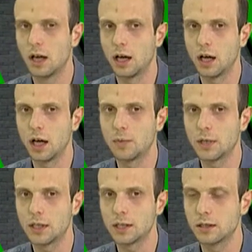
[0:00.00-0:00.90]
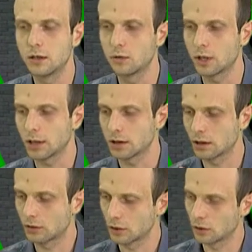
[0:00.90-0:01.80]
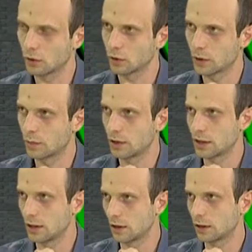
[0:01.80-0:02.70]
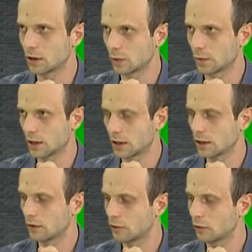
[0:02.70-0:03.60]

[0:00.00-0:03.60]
а, объездили участков, которые уже были сделаны 100%.